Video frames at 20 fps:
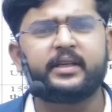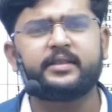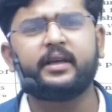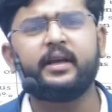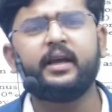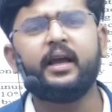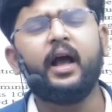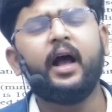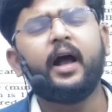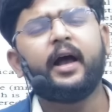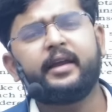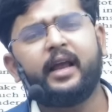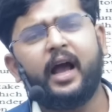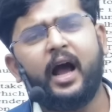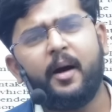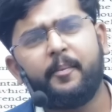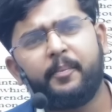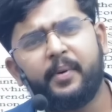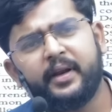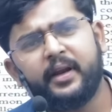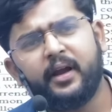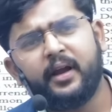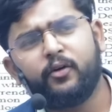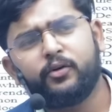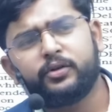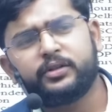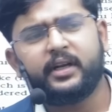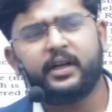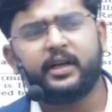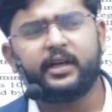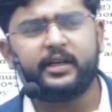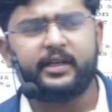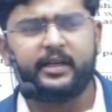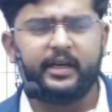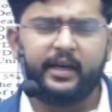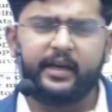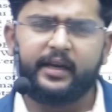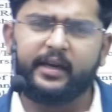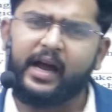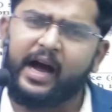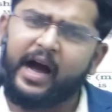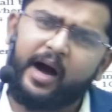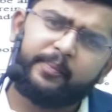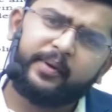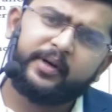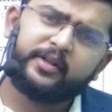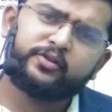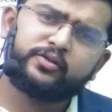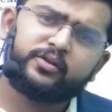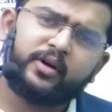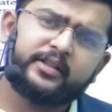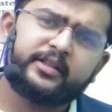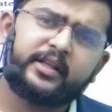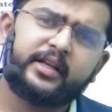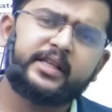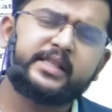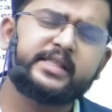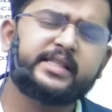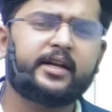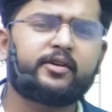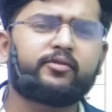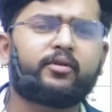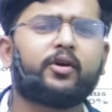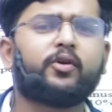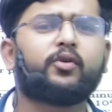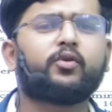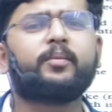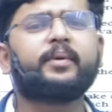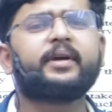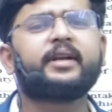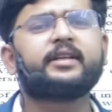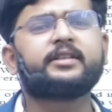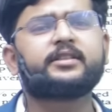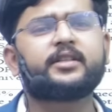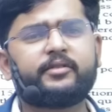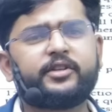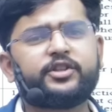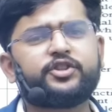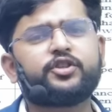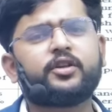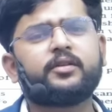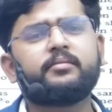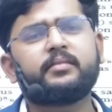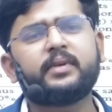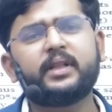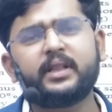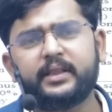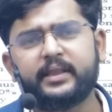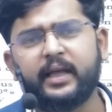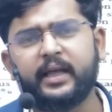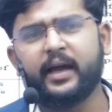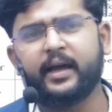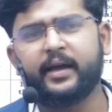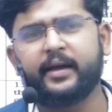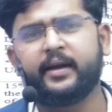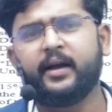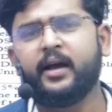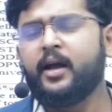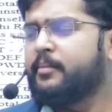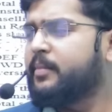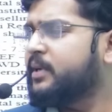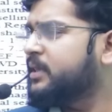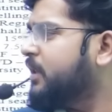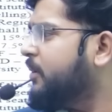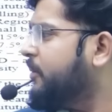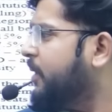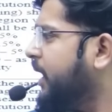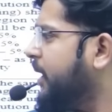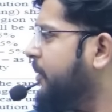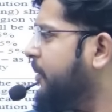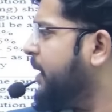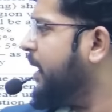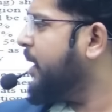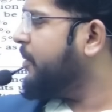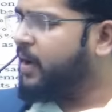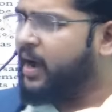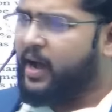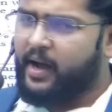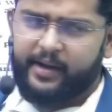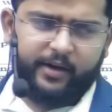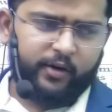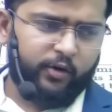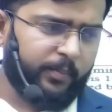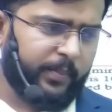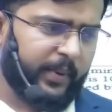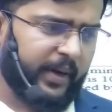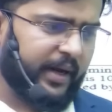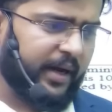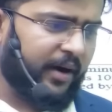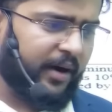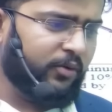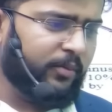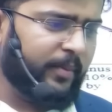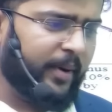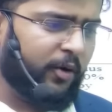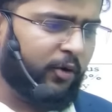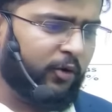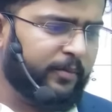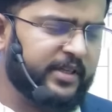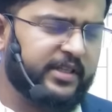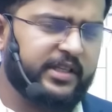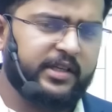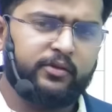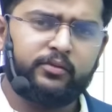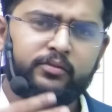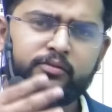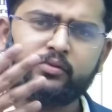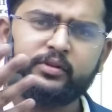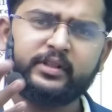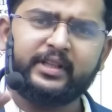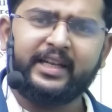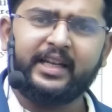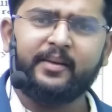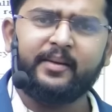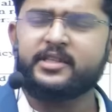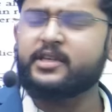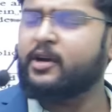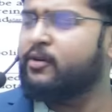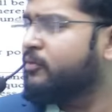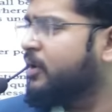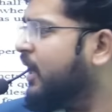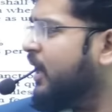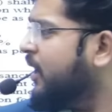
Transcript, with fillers: हैं यहाँ पर क्या होता है ना कि यहाँ पर अदर स्टेट वालों को भी रिजर्वेशन मिलता है मतलब अगर मैं यूपी का हूँ मैं ओ हूँ तो दिल्ली में जाऊँगा